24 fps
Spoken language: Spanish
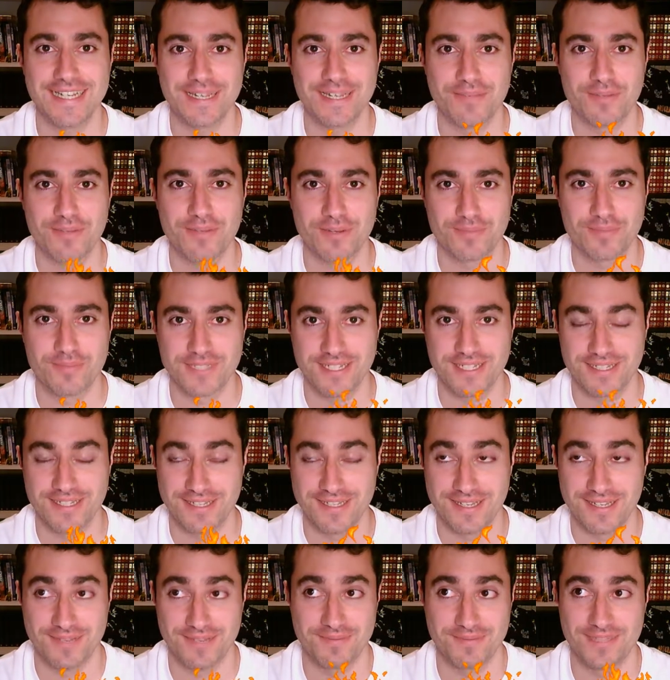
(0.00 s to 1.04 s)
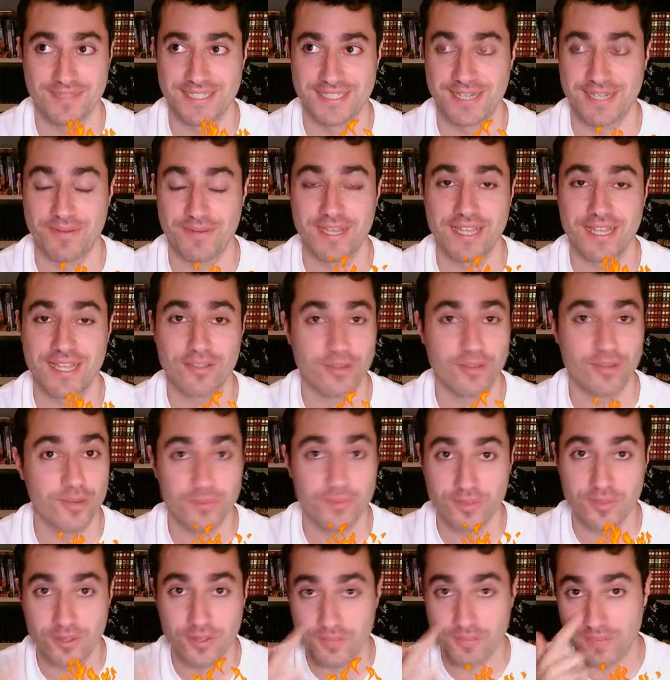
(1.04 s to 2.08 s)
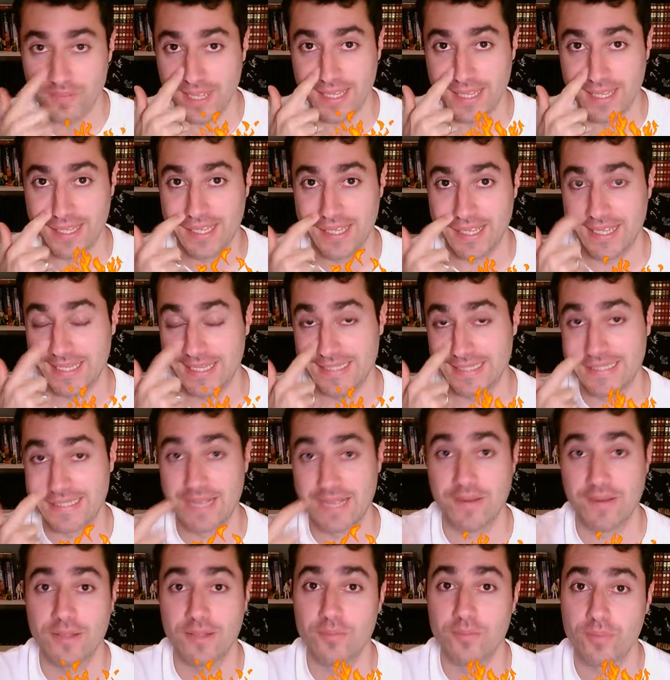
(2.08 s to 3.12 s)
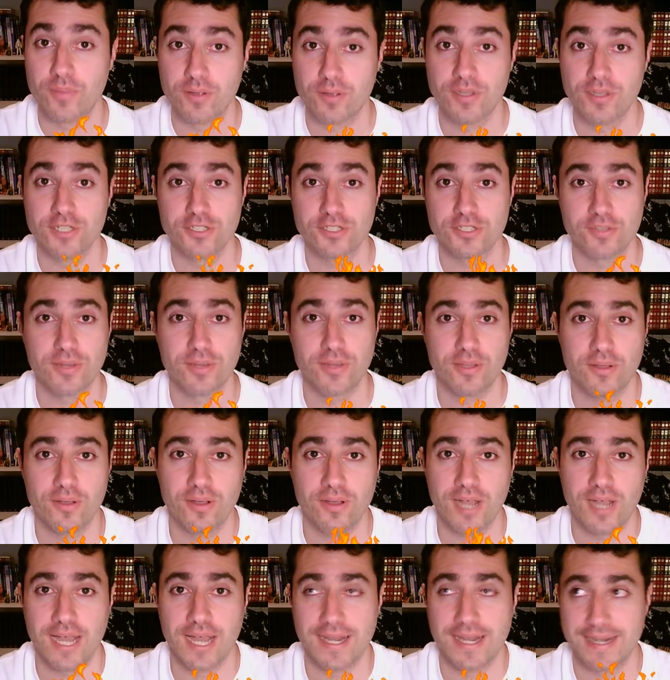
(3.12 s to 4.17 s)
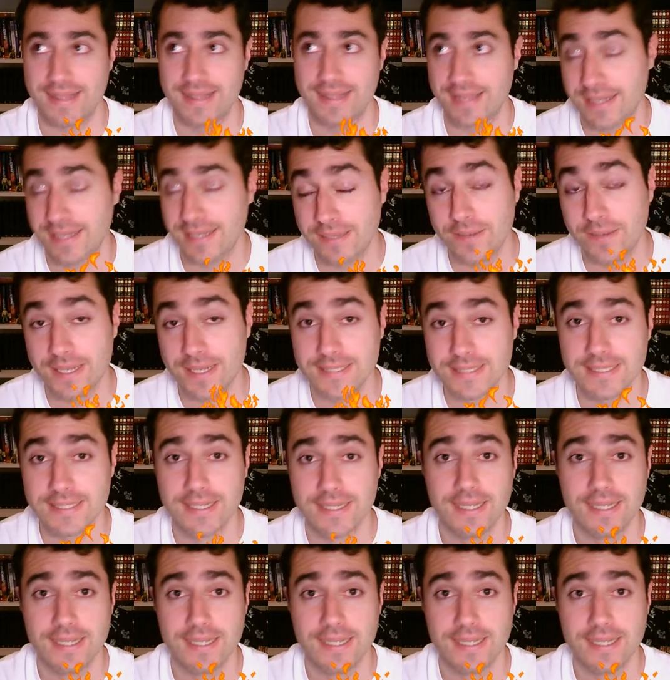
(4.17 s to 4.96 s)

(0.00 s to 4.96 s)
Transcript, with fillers: bueno, pues sabréis que todo el mundo está hablando un poco de ello, sobre todo a grandes niveles,